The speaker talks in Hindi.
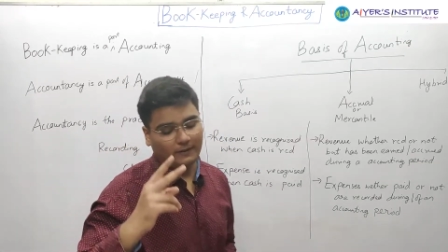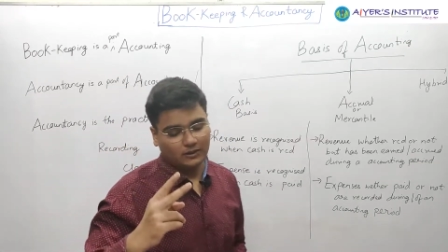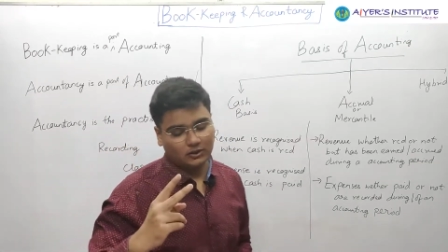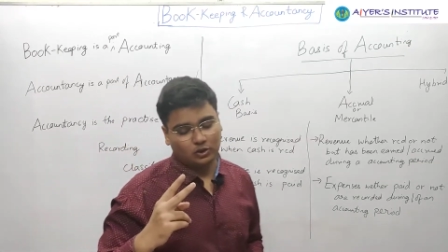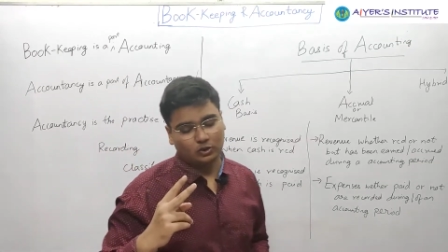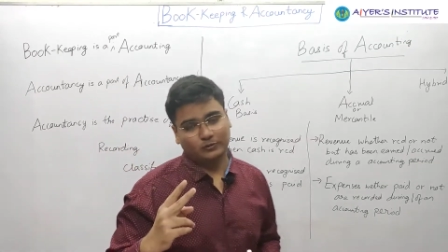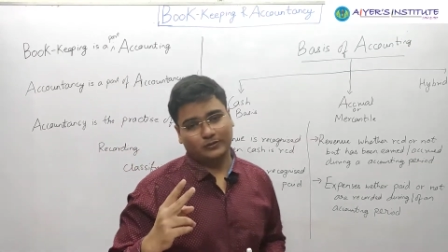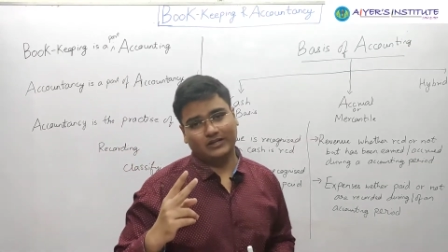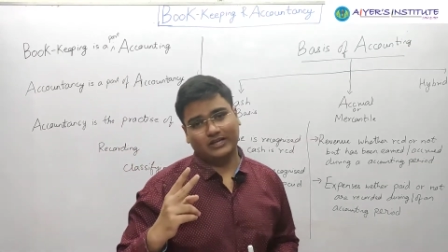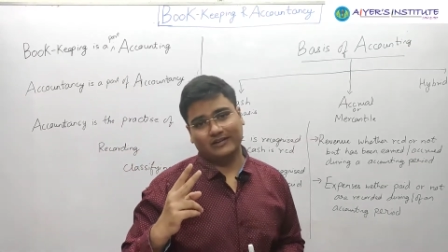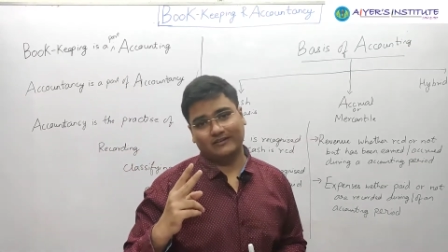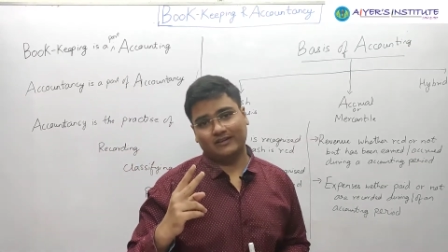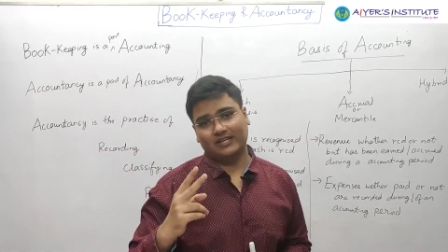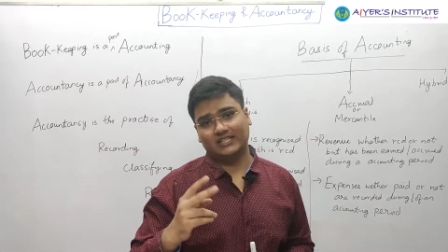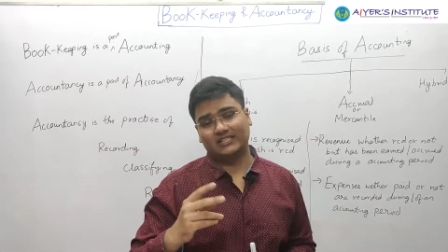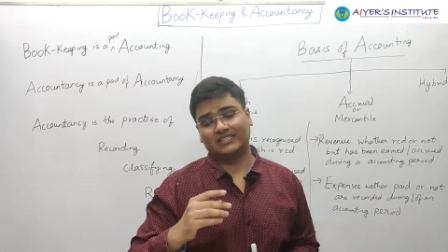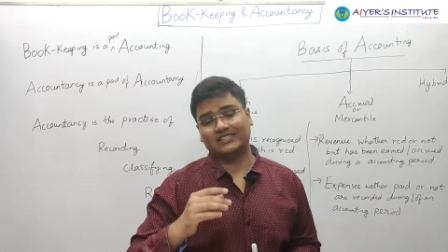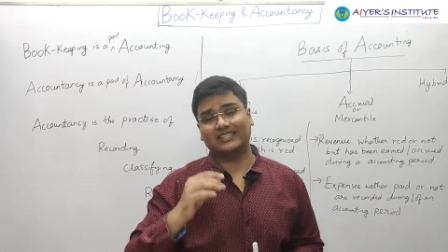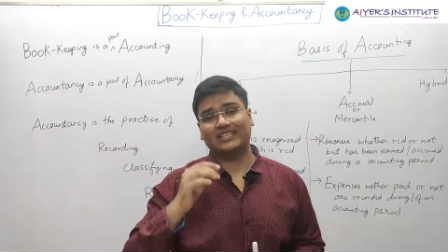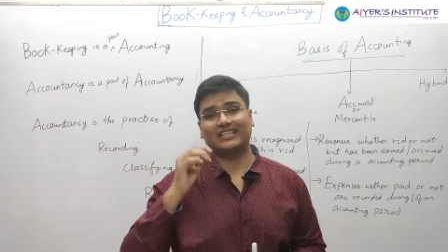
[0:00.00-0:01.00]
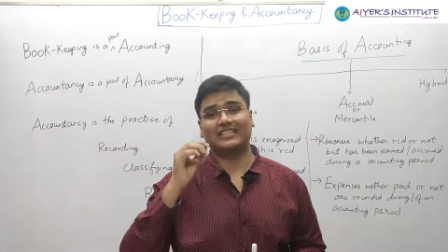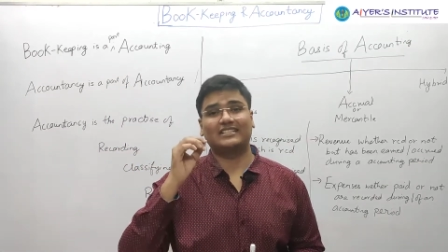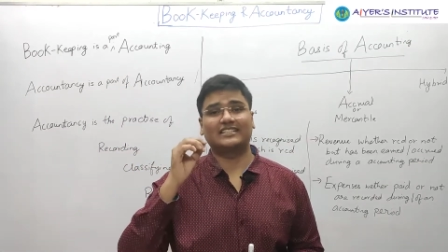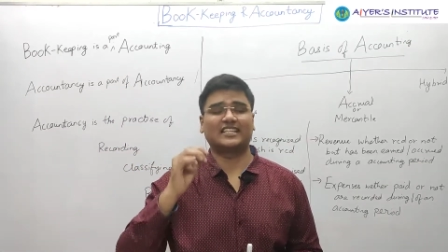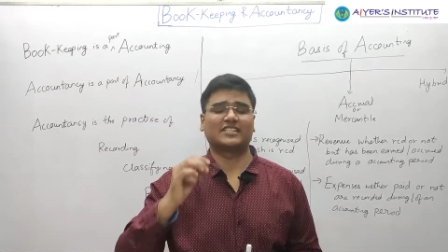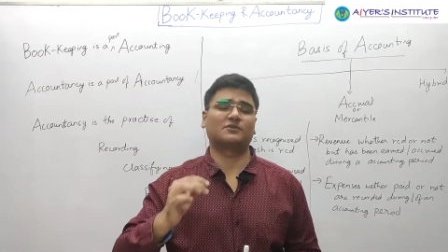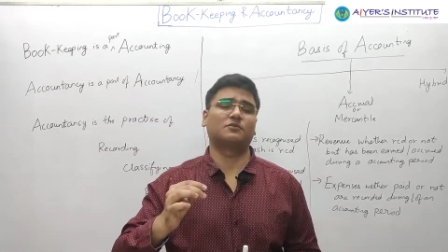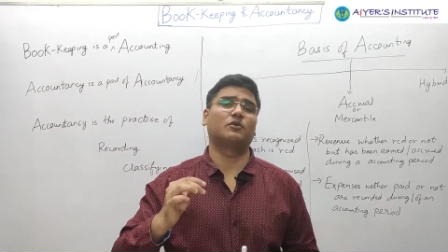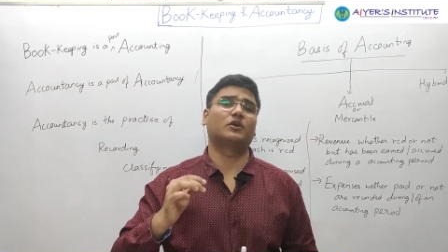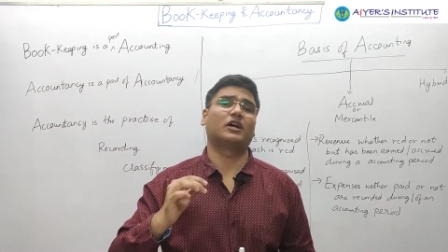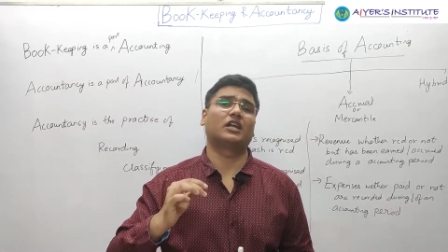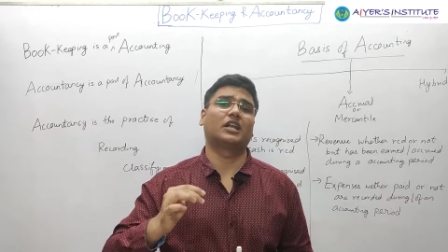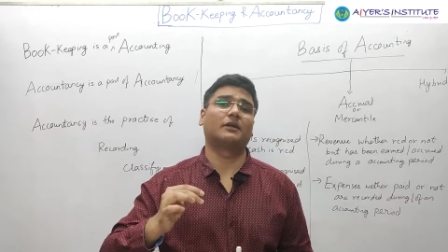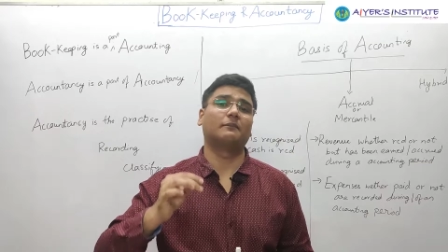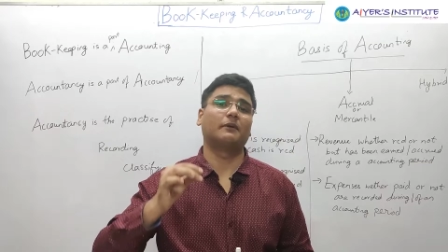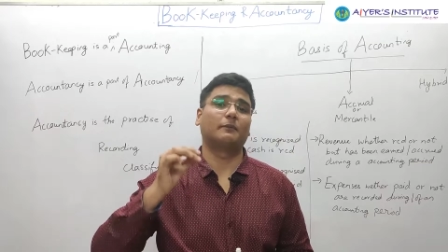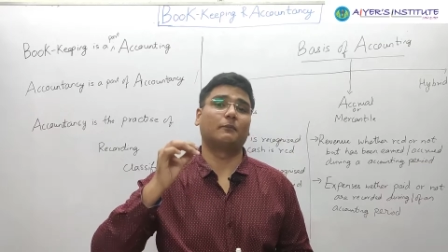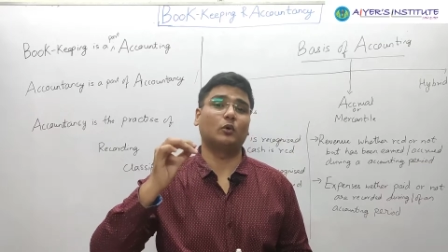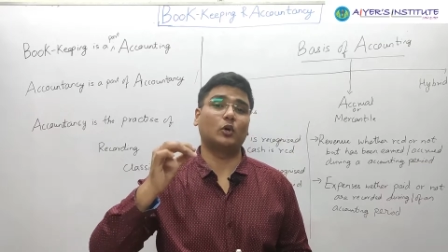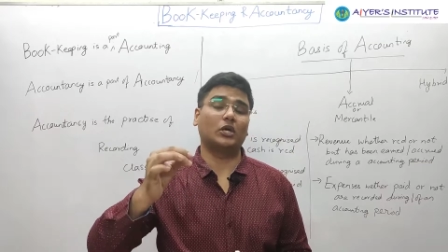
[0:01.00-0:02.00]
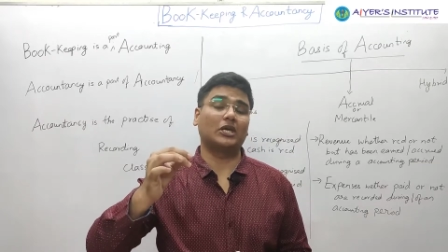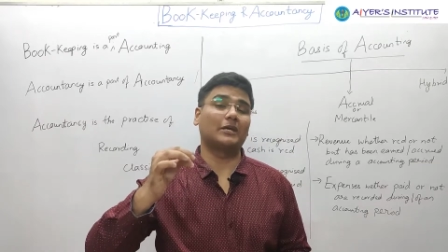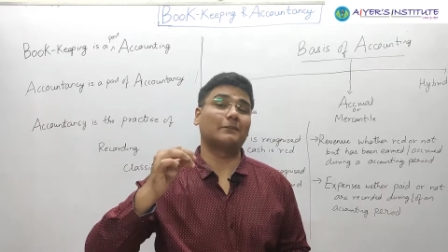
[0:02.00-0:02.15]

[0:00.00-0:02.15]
पार्ट को पढ़ने वाले जैसे कि इस टेक्स्ट बुक का नाम है बुक